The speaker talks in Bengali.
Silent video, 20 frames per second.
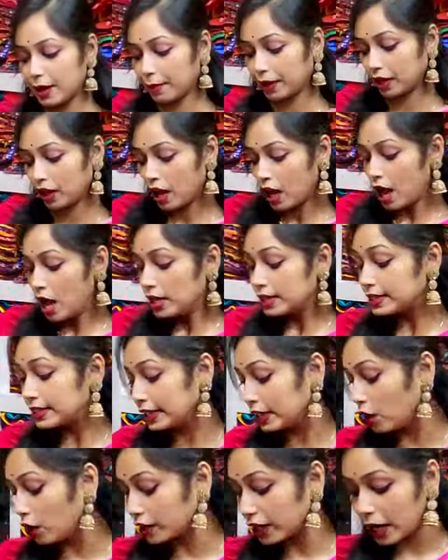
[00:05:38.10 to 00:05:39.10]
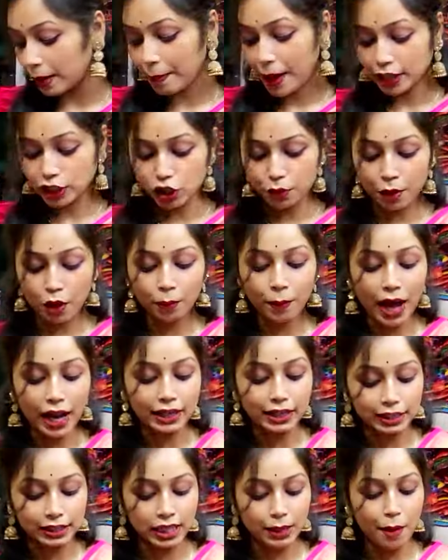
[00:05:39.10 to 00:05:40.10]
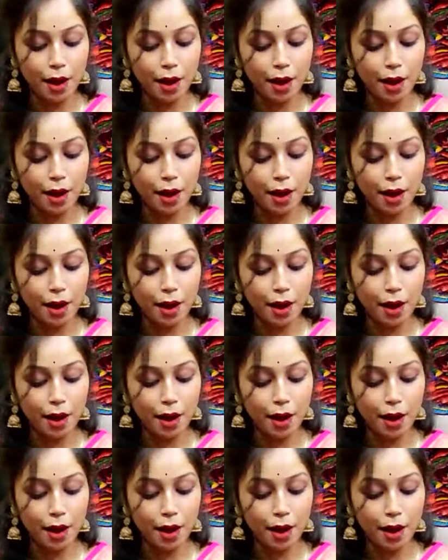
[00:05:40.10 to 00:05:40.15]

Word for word: যাবেন সিওডির মাধ্যমেও মাল কিনতে